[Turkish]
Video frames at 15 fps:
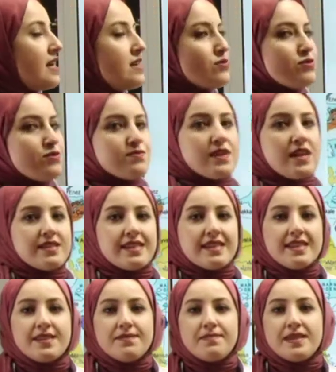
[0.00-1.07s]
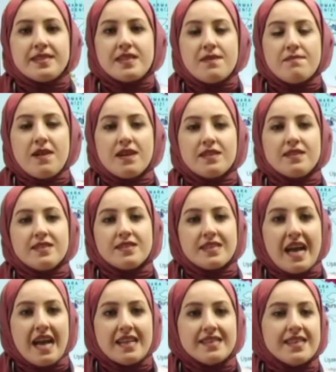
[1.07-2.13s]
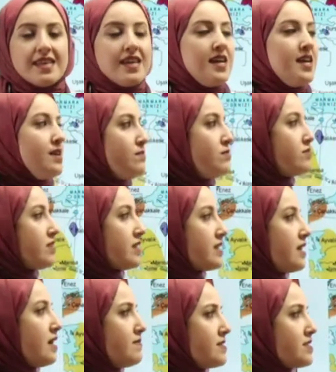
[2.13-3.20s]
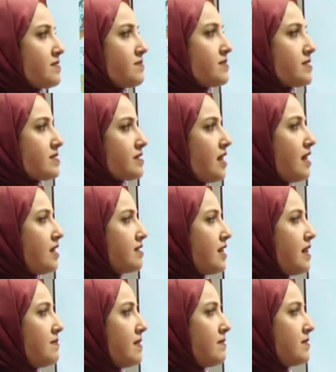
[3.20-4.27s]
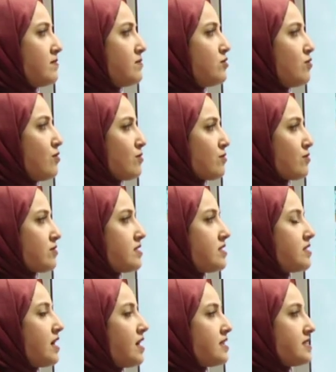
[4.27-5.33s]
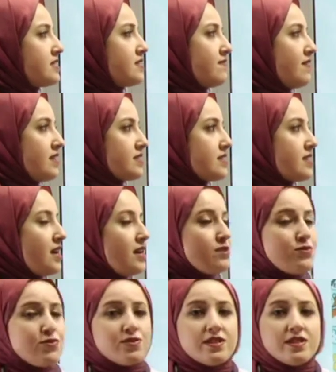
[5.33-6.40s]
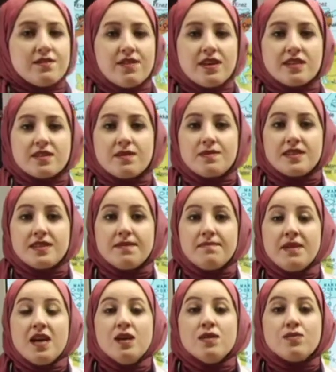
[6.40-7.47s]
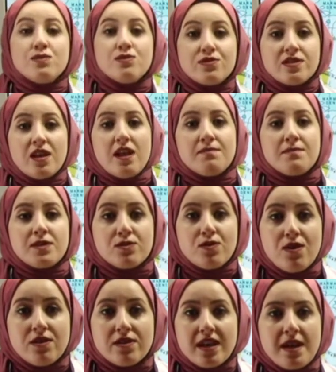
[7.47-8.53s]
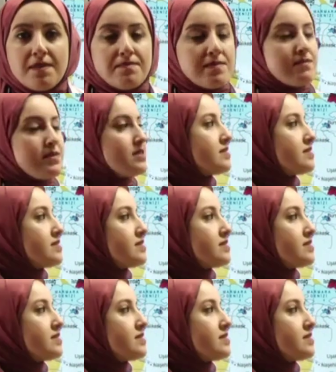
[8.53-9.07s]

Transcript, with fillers: Erzurum'dan da gitme zamanı geldi. Buradaki amacımızı da tamamlamış olduk. Sıra Sivas'ta. Çünkü Sivas'ta bizim ulusal bir kongre yapmamız